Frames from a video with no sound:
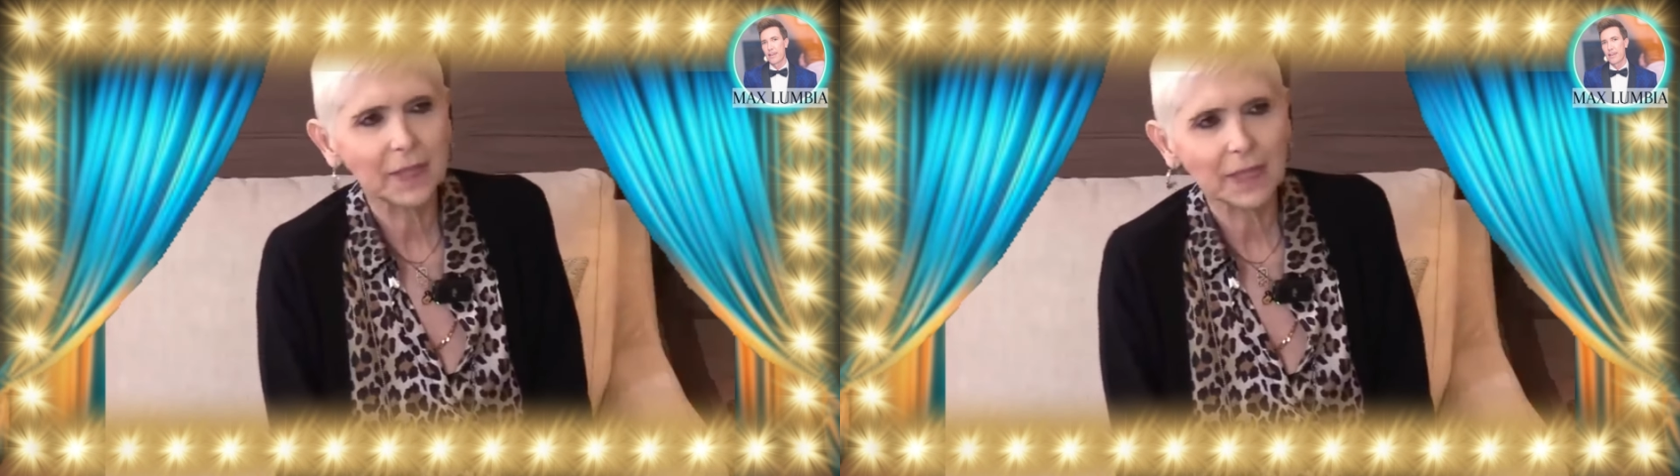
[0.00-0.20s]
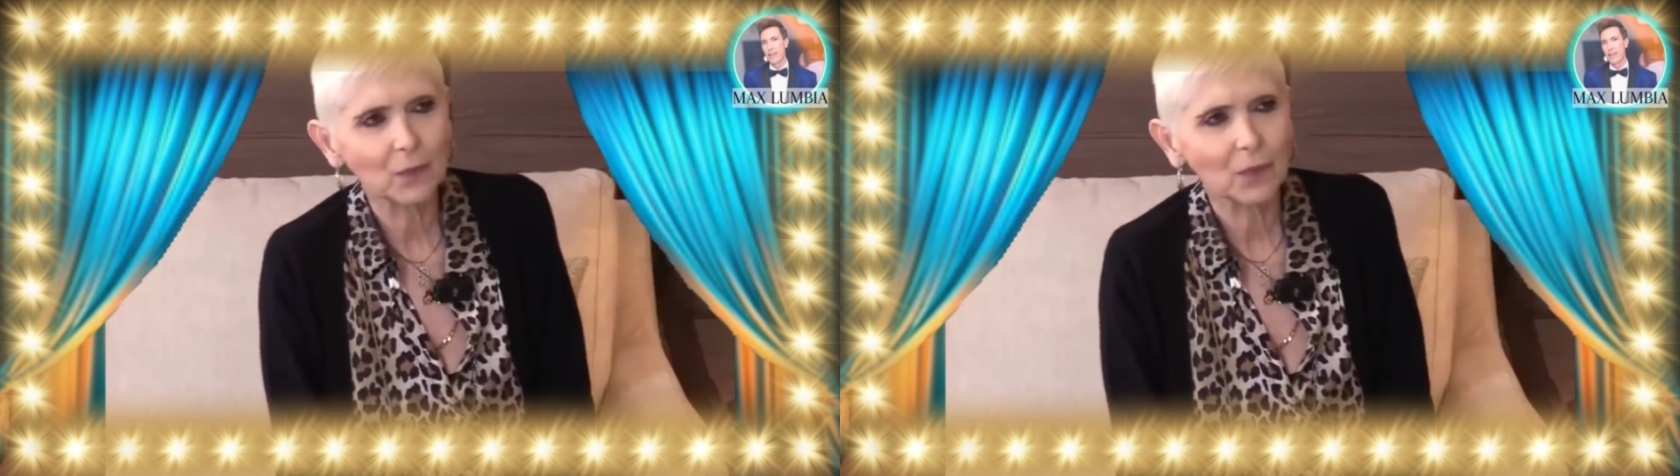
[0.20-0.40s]

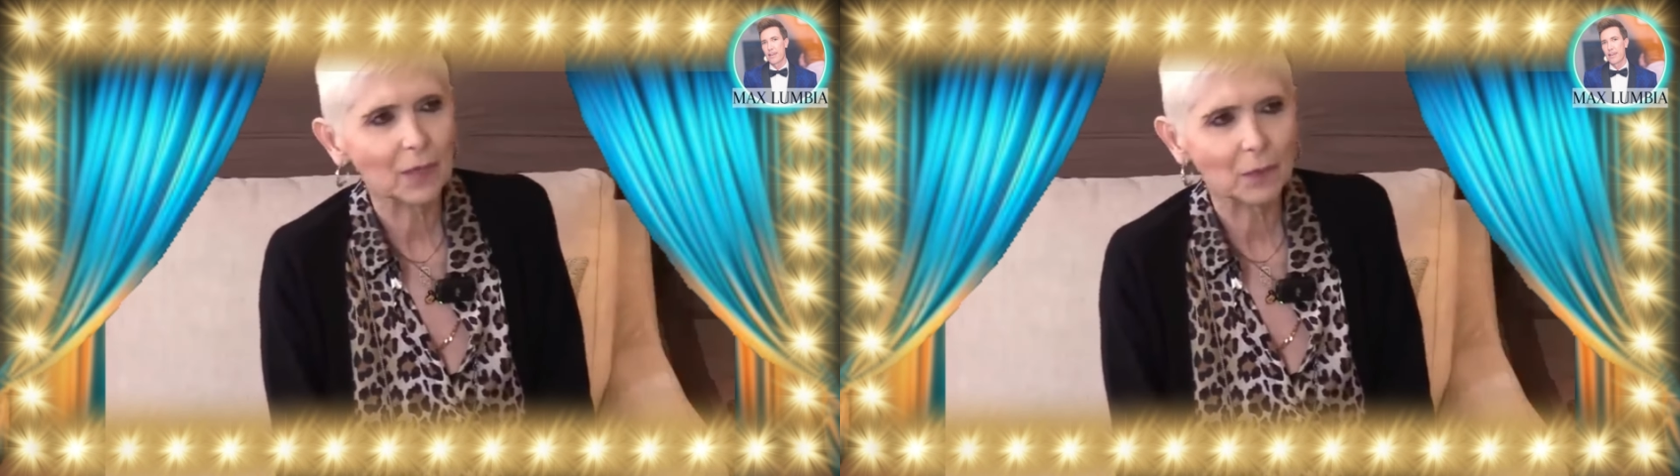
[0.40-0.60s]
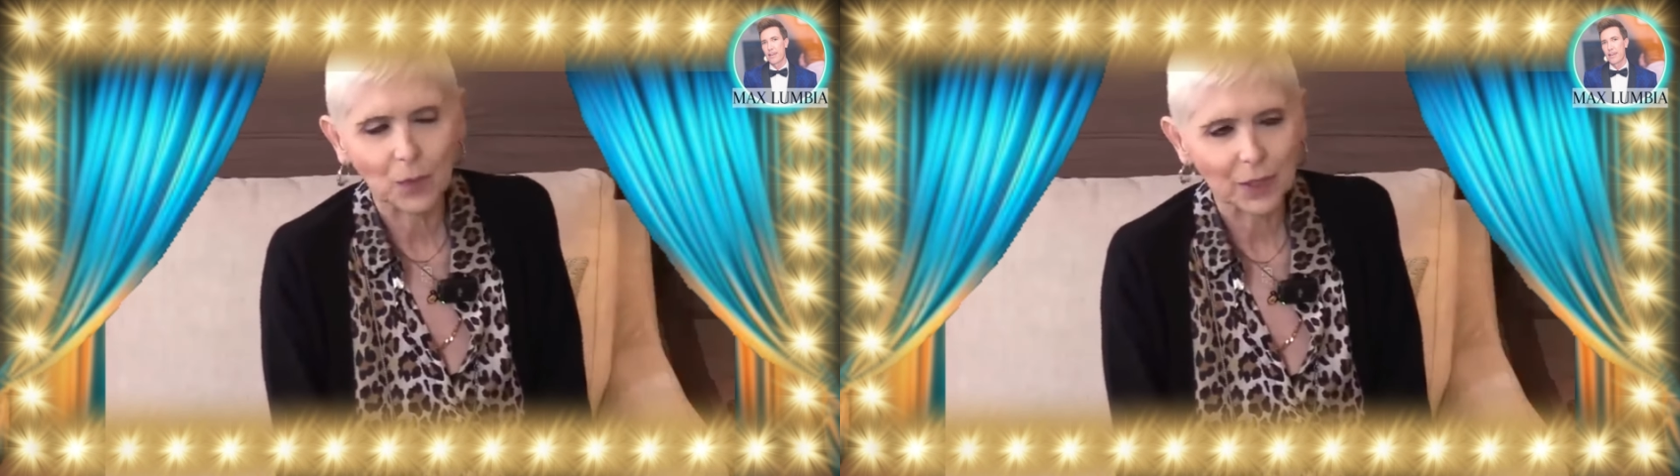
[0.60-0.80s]

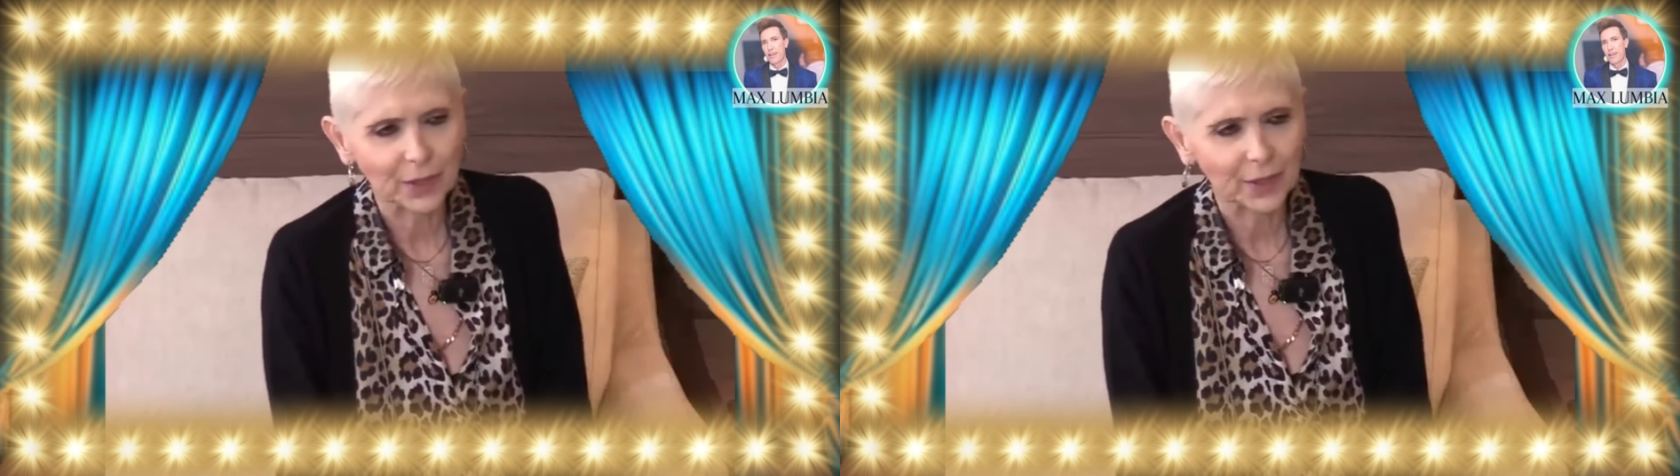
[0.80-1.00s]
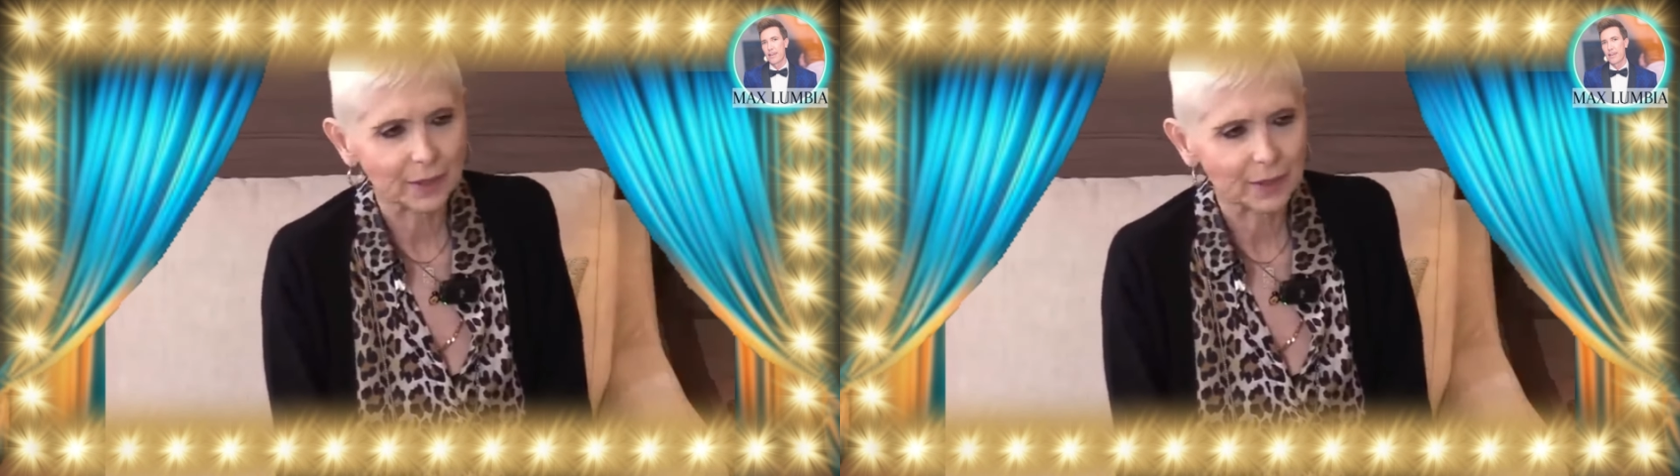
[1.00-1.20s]
miedo a la
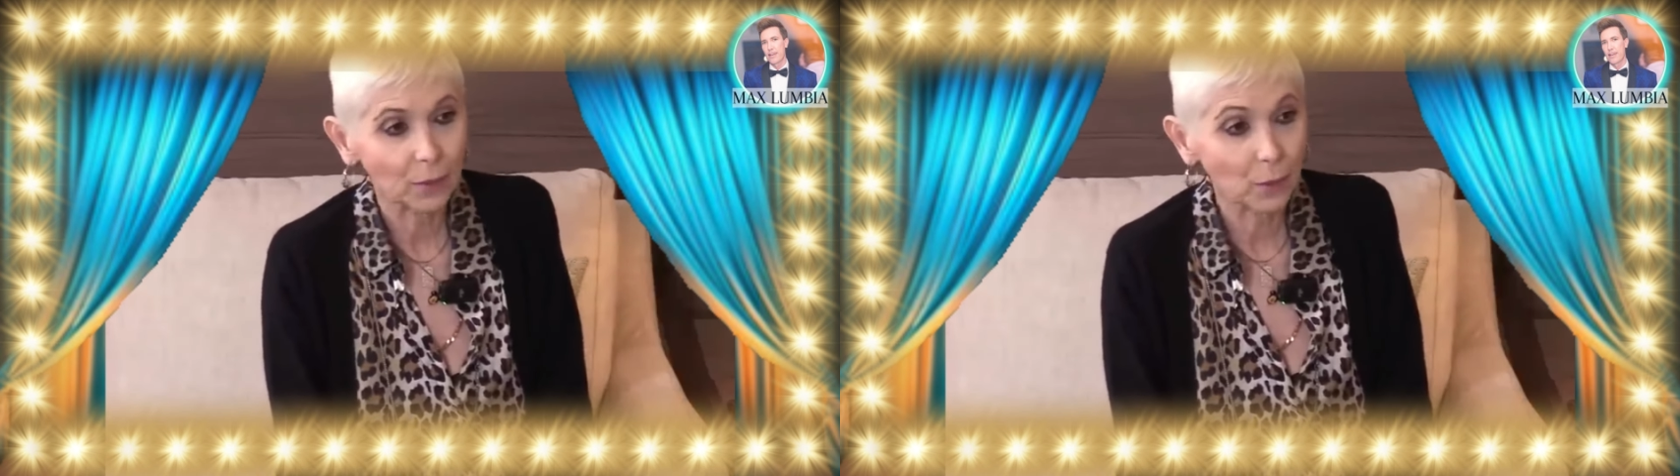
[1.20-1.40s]
muerte,